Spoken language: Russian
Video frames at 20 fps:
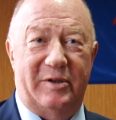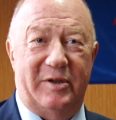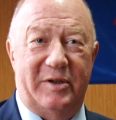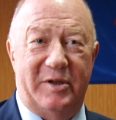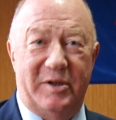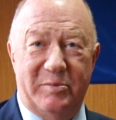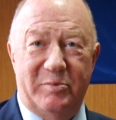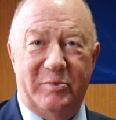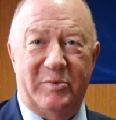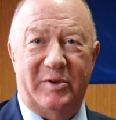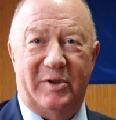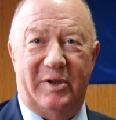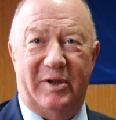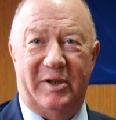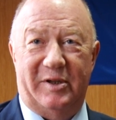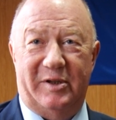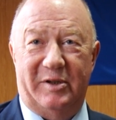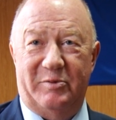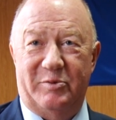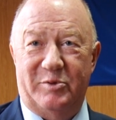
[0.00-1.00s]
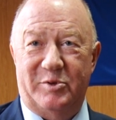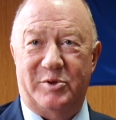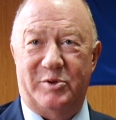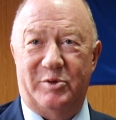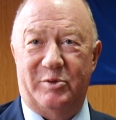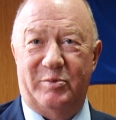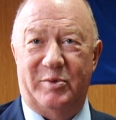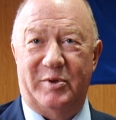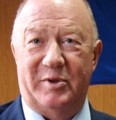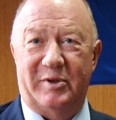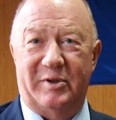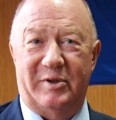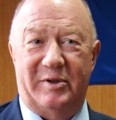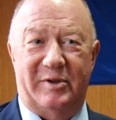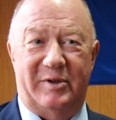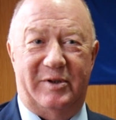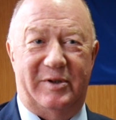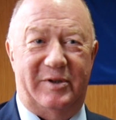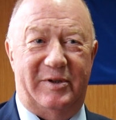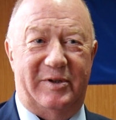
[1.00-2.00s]
им для того, чтобы
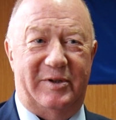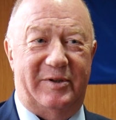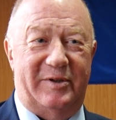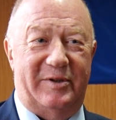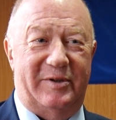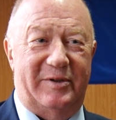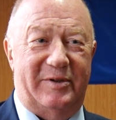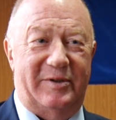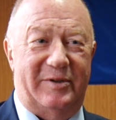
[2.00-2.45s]
э,